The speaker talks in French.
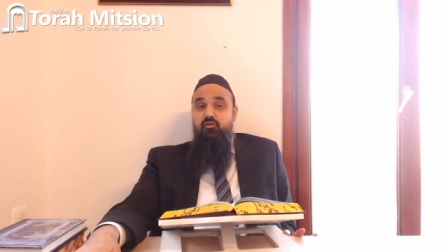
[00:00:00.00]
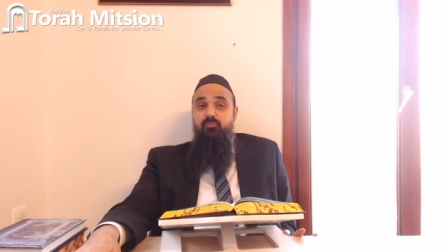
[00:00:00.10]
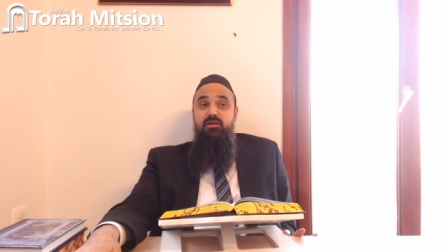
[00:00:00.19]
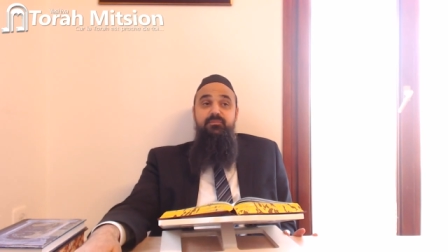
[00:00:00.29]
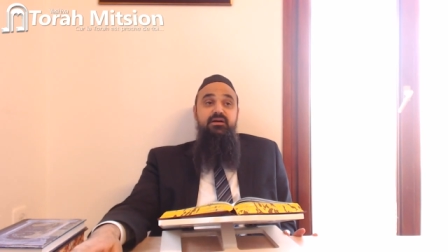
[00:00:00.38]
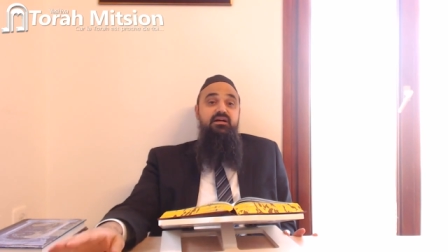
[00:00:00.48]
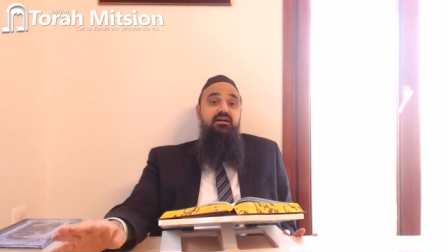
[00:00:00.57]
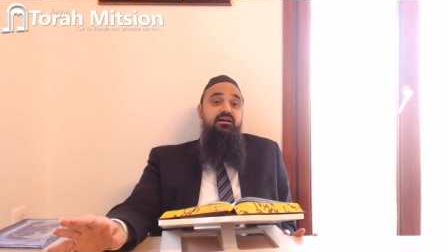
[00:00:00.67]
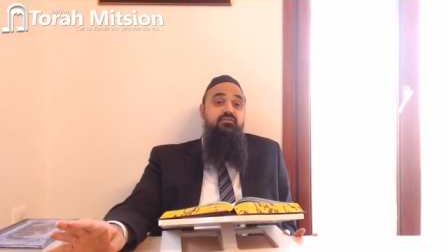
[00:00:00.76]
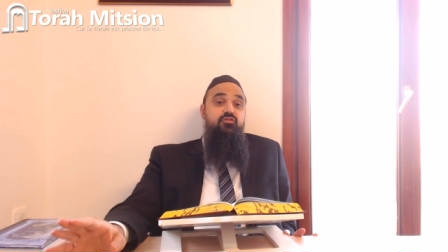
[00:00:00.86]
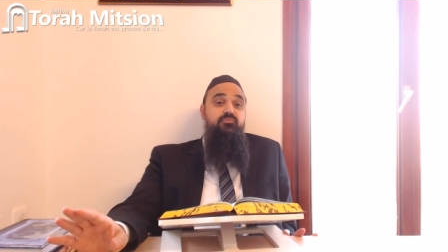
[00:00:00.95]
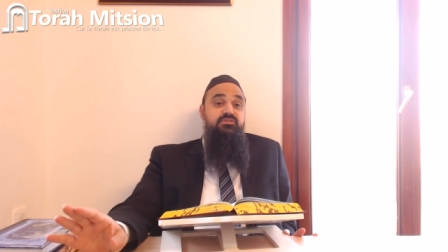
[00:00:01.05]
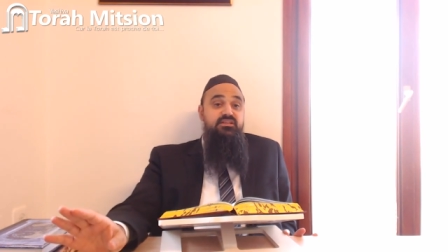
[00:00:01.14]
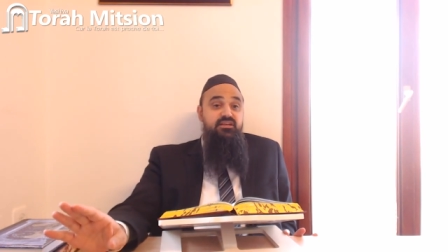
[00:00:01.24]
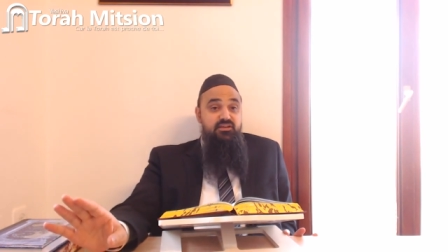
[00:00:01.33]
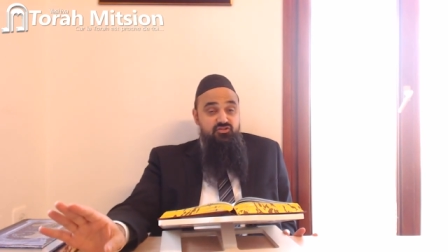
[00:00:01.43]
on ne parle pas de
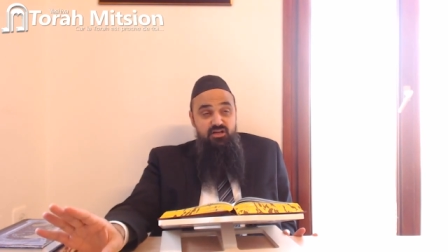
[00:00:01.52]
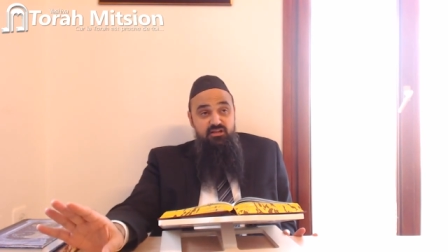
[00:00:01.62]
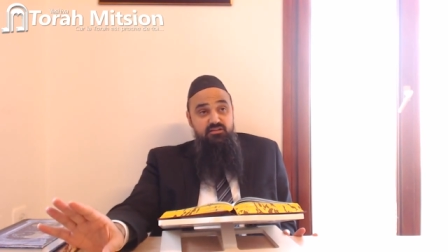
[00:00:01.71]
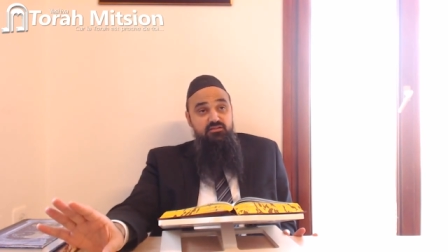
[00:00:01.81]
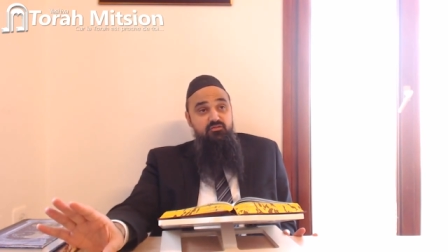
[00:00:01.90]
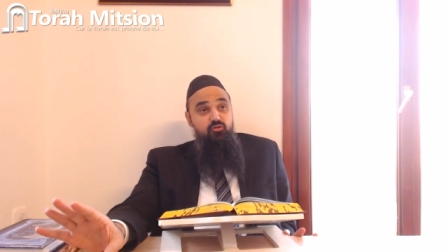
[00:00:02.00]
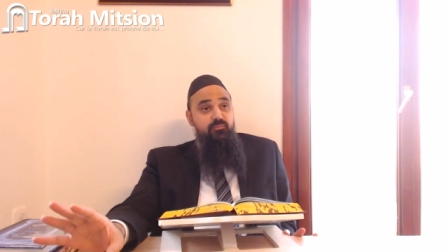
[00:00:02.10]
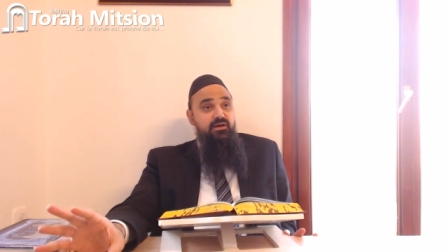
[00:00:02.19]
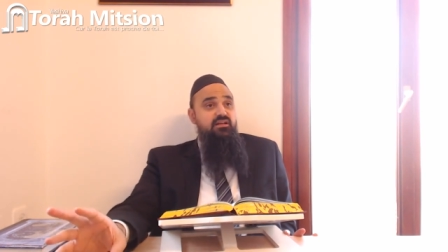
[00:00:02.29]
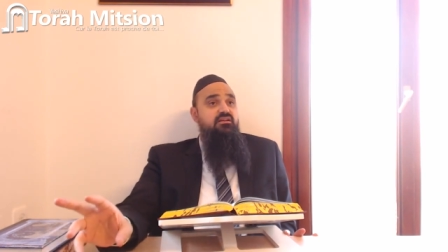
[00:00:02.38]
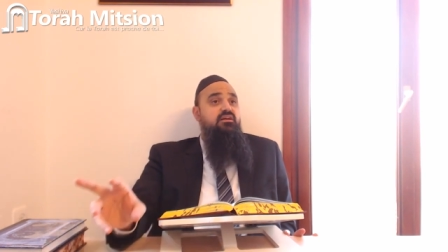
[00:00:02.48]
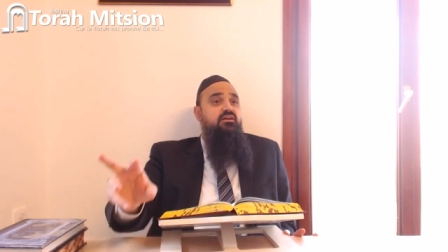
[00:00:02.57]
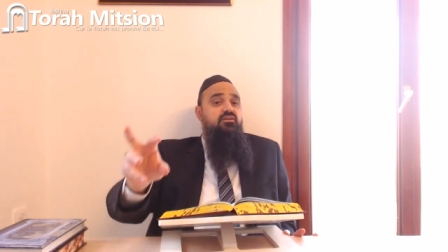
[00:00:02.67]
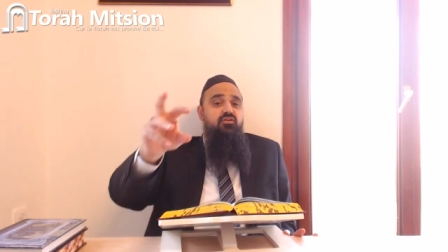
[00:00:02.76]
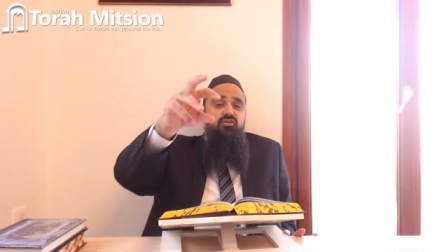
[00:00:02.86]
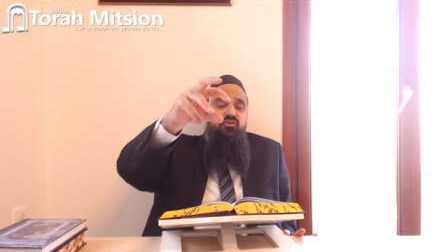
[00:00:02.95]
psychrécha, on parle
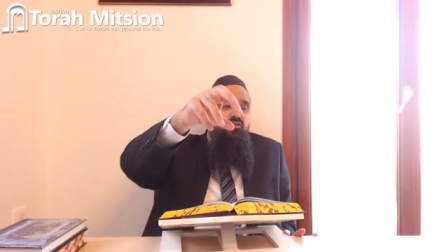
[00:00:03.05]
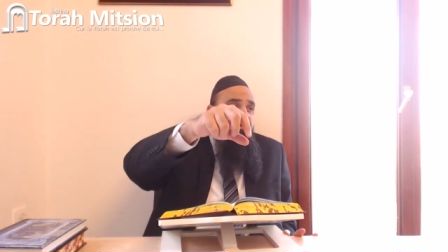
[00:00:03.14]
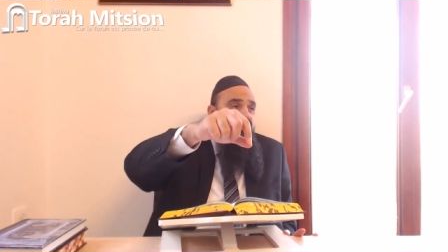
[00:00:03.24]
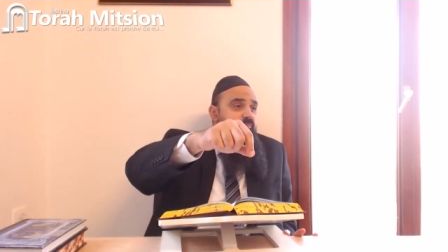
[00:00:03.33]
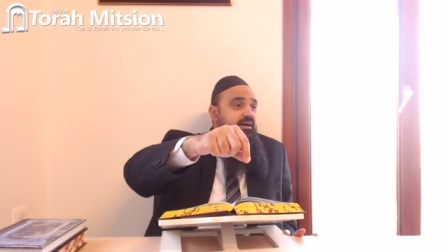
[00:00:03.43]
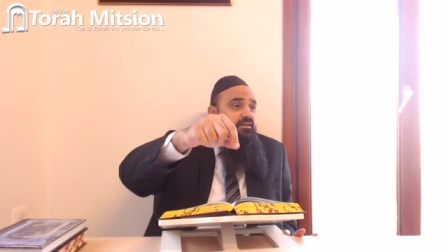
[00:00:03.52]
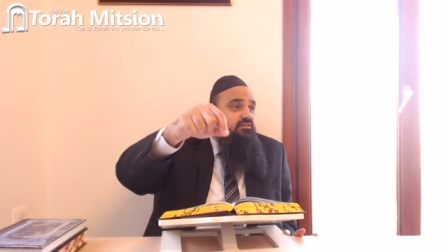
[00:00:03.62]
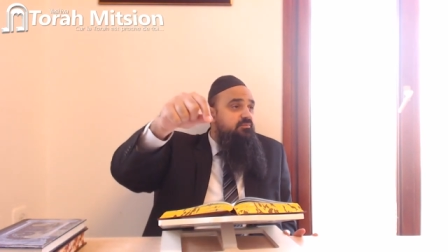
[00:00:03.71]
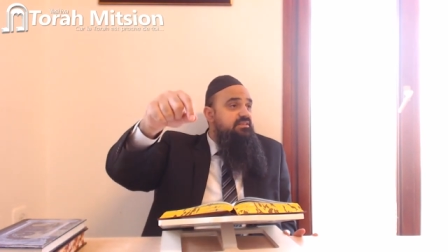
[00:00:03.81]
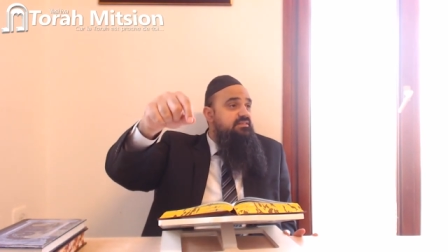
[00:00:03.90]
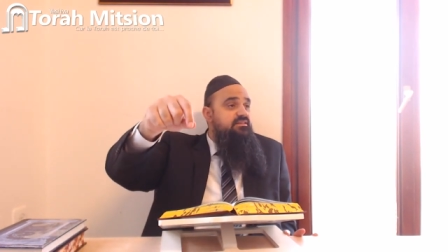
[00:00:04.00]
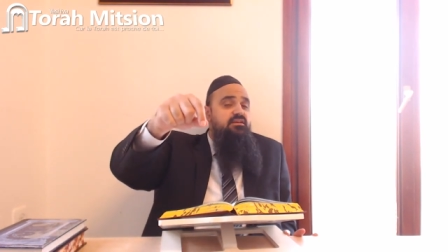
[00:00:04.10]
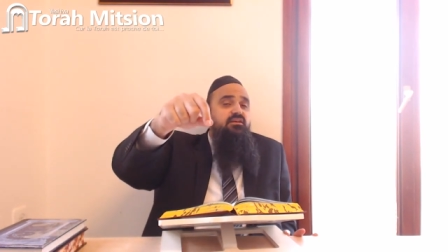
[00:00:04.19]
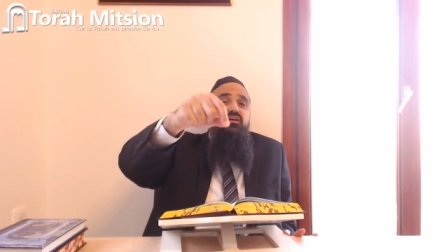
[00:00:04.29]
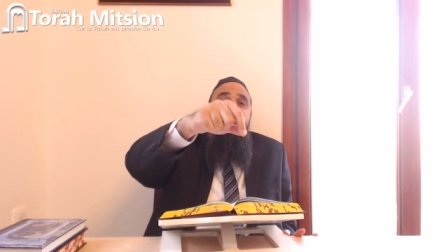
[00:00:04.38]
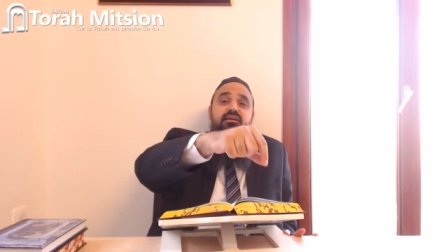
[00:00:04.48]
que, par exemple
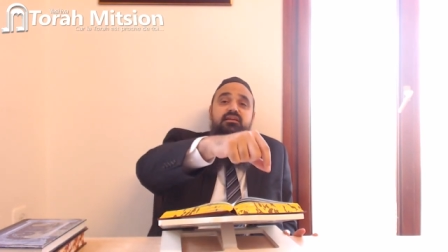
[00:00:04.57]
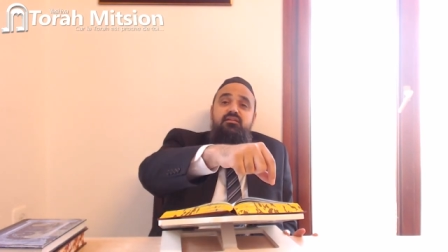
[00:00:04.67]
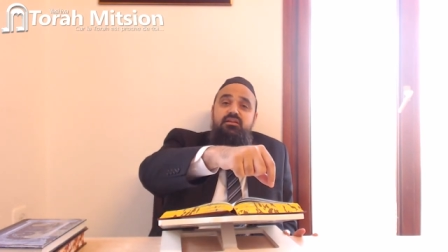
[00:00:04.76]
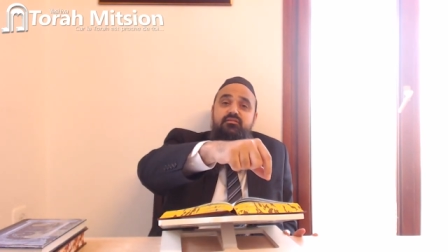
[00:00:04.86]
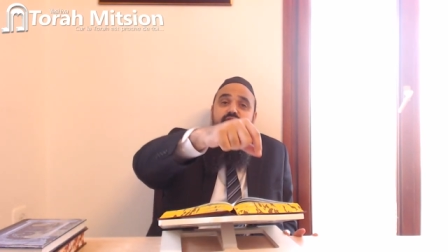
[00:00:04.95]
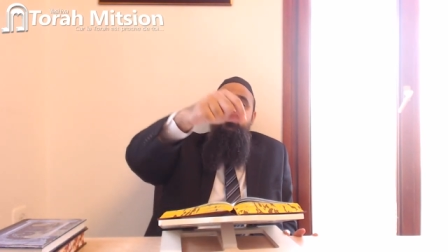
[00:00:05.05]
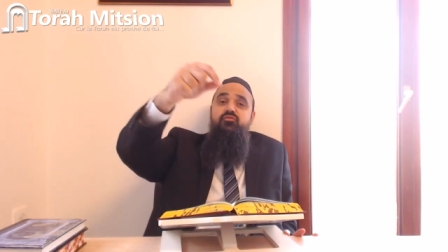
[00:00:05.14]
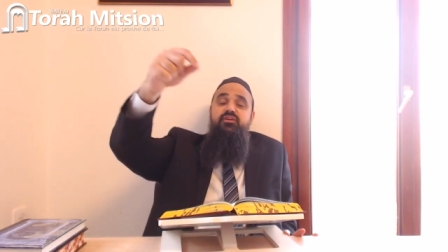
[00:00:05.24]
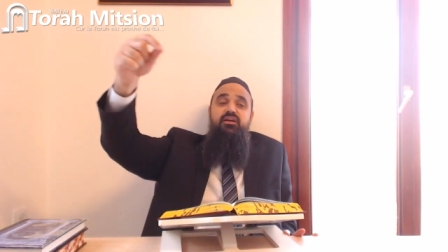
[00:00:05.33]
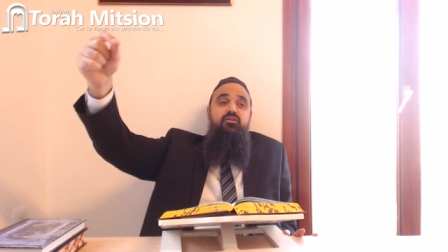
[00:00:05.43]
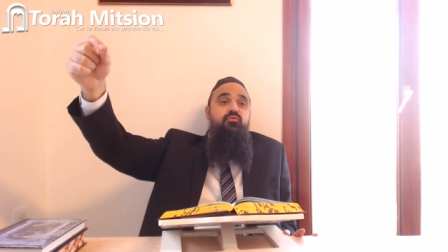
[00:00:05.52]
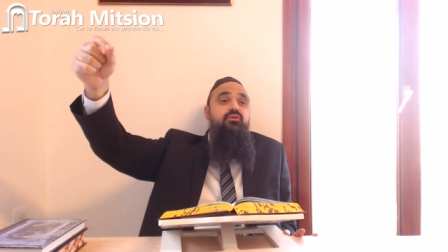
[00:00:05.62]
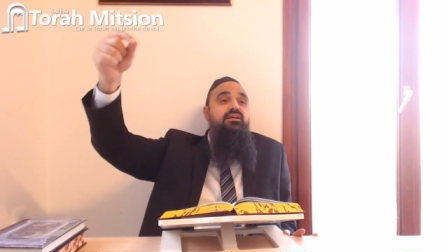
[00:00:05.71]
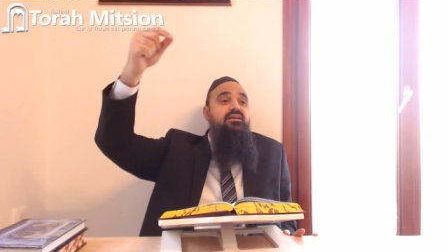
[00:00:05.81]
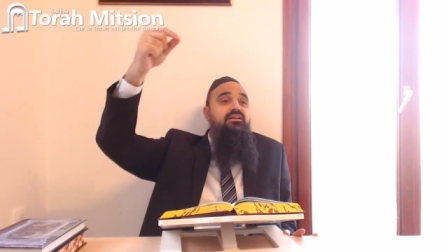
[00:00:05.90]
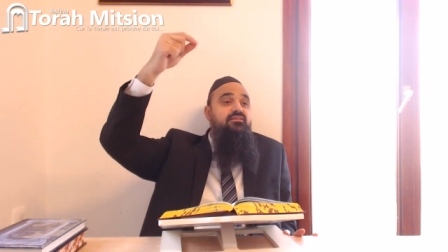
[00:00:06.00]
ici, il enlève le couvercle.
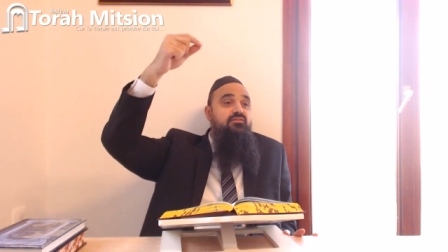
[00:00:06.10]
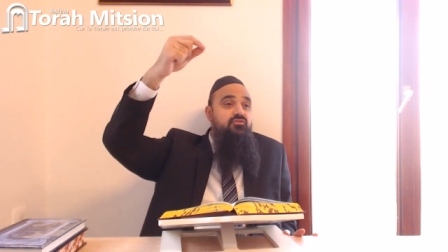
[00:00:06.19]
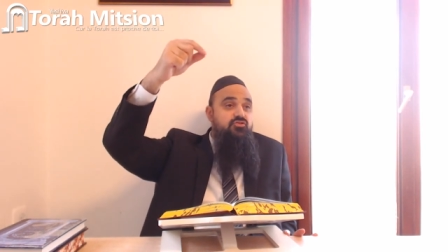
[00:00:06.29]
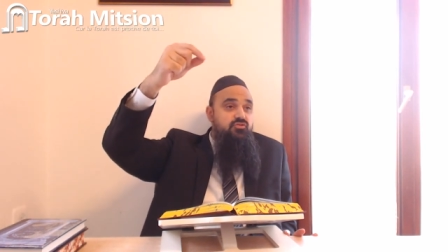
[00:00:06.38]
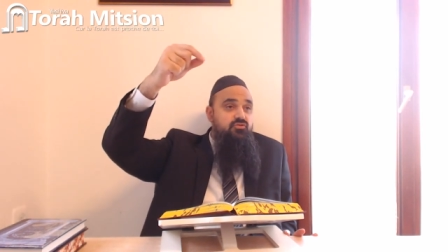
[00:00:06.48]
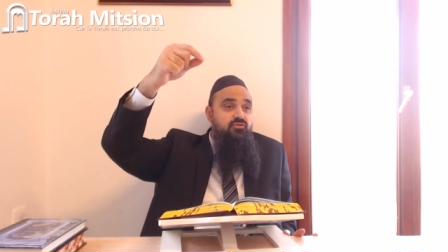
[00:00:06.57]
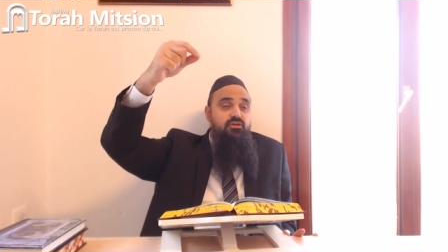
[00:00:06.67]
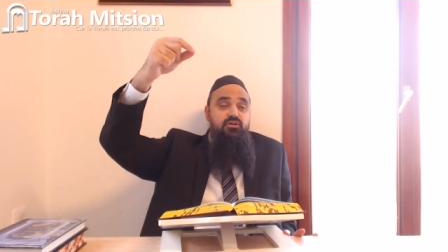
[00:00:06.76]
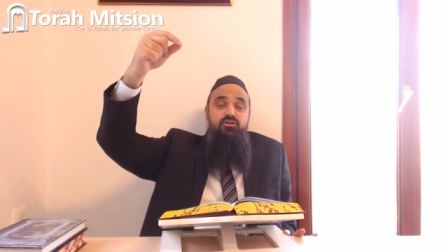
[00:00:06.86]
Lui, il a l'intention